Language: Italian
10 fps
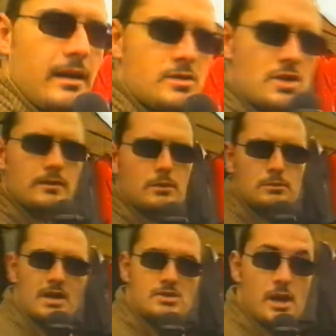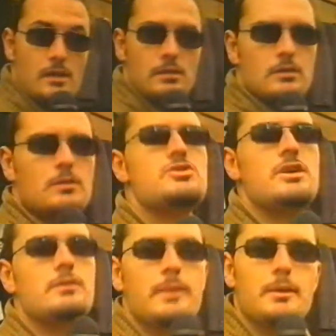la gente, un macello, non ci
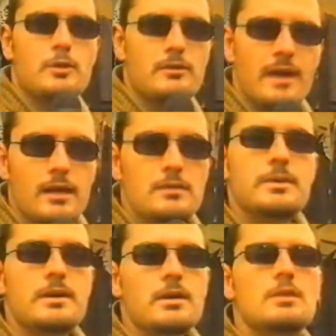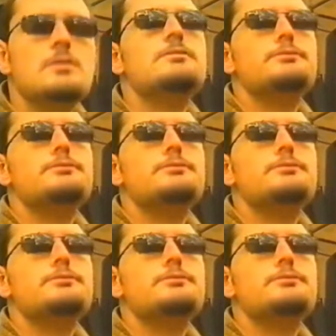avevo mai provato però